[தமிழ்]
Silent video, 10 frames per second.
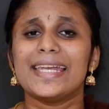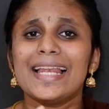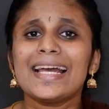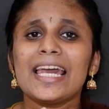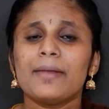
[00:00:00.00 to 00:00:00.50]

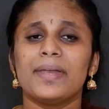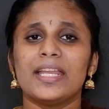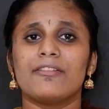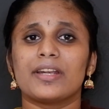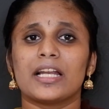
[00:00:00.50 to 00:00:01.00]
இலங்கை
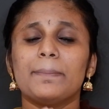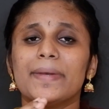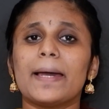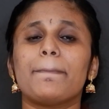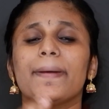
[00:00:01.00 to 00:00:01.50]
மீனவர்கள்
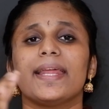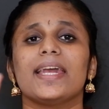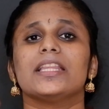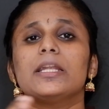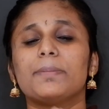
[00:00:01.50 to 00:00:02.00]
மிகப்பெரிய
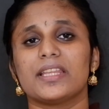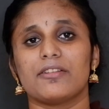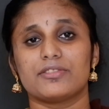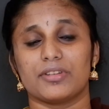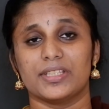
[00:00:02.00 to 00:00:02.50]
எதிர்ப்பு
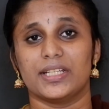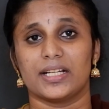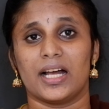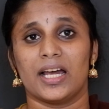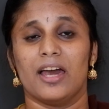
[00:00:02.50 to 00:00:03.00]
தெரிவித்து வந்துட்டு
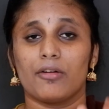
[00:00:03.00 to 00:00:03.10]
இருக்காங்க